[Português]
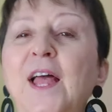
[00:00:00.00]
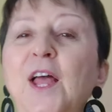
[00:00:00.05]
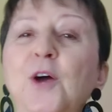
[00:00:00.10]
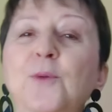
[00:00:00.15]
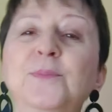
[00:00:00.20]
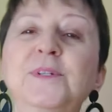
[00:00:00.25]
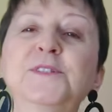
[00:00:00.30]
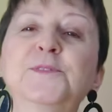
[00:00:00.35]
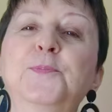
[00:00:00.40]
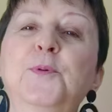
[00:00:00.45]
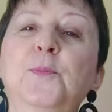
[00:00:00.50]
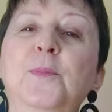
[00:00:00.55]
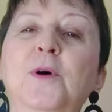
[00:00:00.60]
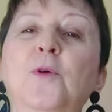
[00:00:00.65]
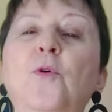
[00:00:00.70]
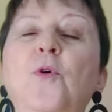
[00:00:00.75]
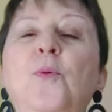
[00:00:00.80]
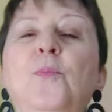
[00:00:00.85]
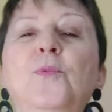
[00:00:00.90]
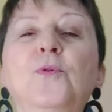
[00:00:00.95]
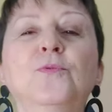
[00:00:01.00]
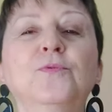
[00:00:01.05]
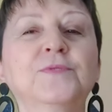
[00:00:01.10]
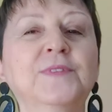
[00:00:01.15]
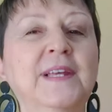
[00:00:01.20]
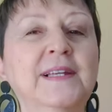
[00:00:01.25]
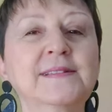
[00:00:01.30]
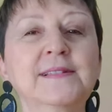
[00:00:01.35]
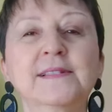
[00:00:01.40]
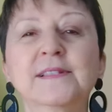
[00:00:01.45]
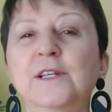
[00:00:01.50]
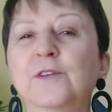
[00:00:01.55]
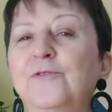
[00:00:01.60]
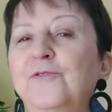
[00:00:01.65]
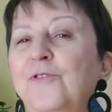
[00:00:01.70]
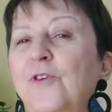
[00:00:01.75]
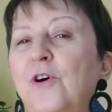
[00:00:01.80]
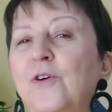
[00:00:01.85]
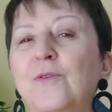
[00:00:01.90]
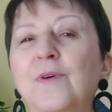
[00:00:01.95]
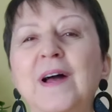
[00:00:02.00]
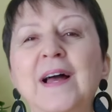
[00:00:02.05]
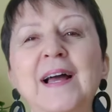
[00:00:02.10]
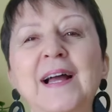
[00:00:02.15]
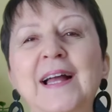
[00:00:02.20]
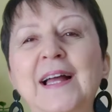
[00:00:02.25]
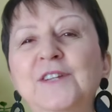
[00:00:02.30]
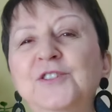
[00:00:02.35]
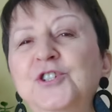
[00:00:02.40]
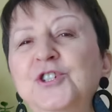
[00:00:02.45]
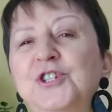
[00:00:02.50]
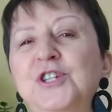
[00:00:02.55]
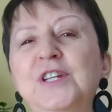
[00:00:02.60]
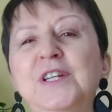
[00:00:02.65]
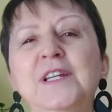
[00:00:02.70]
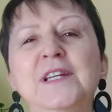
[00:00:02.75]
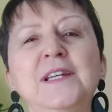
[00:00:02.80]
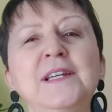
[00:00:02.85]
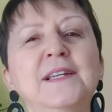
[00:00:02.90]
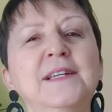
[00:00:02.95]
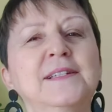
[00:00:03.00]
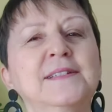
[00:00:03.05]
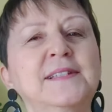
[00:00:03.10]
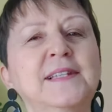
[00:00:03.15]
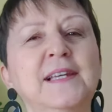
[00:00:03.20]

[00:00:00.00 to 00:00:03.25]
É uma espuma comum dessas que formam caixinhas,